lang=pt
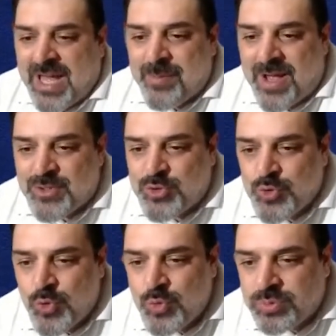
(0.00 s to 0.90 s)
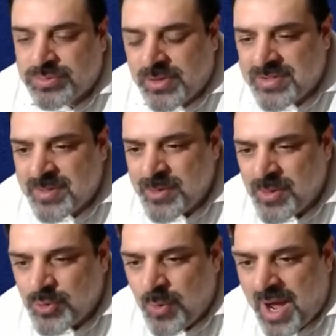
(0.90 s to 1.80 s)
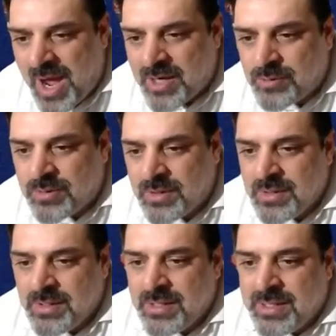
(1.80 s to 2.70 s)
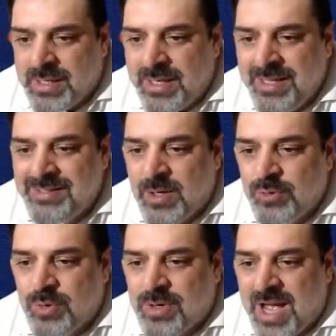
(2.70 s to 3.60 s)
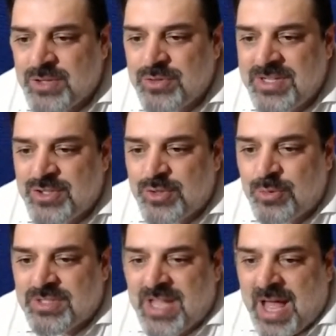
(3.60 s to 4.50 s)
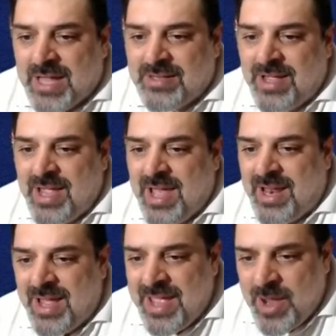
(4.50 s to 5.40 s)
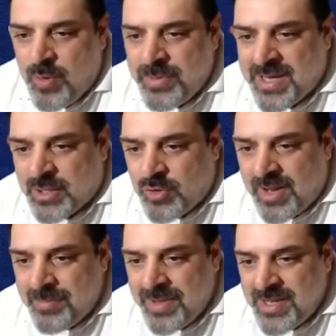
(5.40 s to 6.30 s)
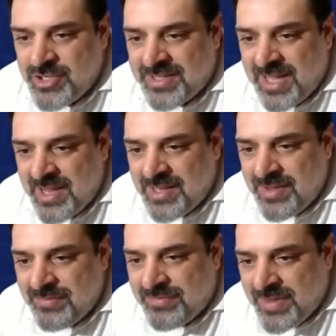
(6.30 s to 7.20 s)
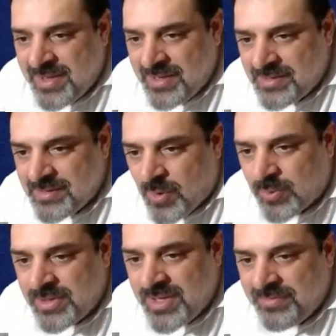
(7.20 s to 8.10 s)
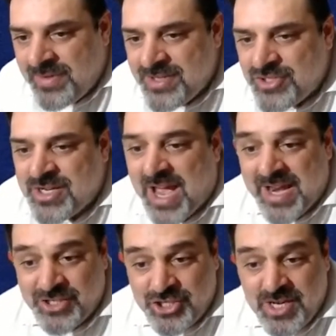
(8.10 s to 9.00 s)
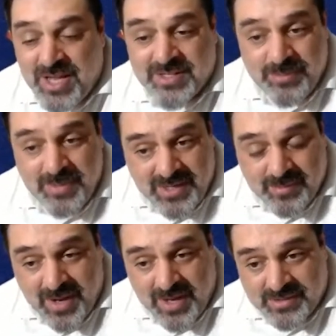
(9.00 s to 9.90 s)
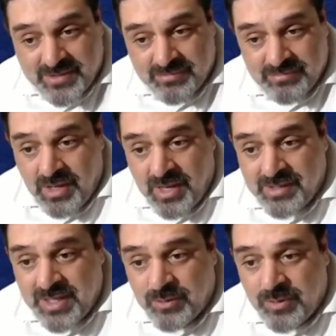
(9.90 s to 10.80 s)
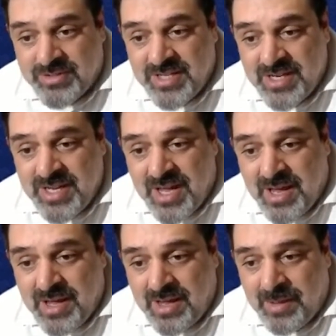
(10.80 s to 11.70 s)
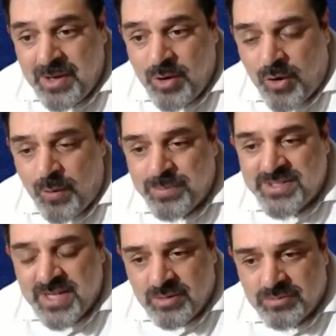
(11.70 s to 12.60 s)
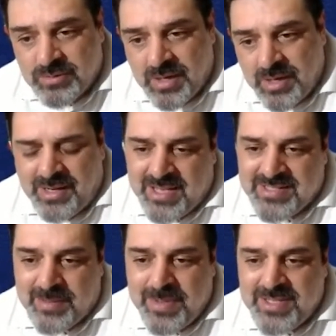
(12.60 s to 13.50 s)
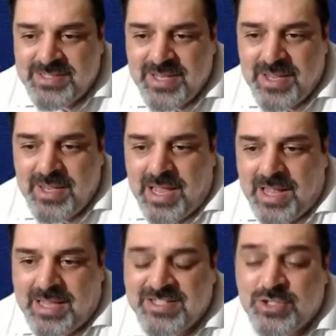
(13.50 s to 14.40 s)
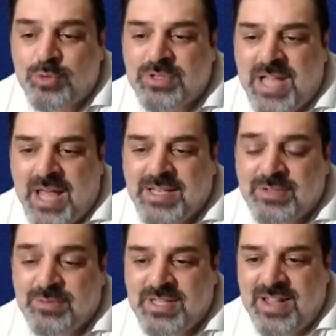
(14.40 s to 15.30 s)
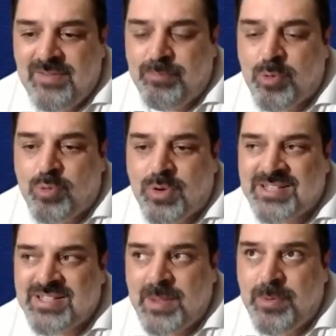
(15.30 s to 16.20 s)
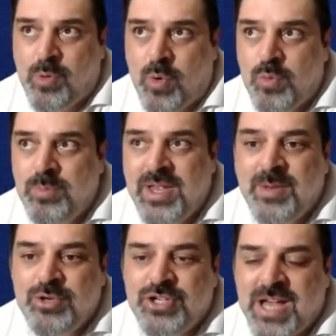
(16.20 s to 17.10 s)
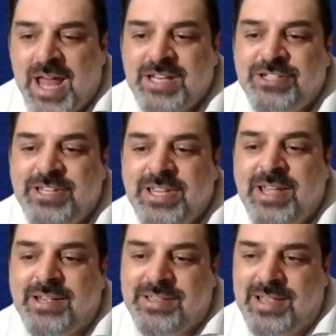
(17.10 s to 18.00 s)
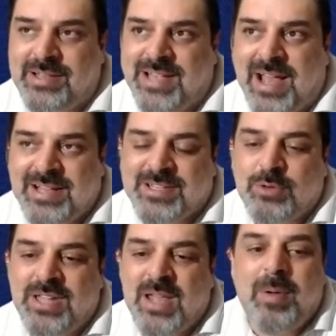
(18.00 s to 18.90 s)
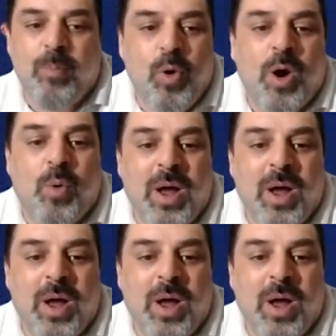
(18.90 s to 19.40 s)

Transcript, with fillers: Erma Azul, nosso amigo Eduardo. É, então, no caso de extrusada, ela é obrigatoriamente tem que vir com níveis de garantias mínimas então, não seria a melhor opção? Eu quero saber se as estrusadas você deve procurar sempre com o mínimo de garantia que a, que a ração tenha uma boa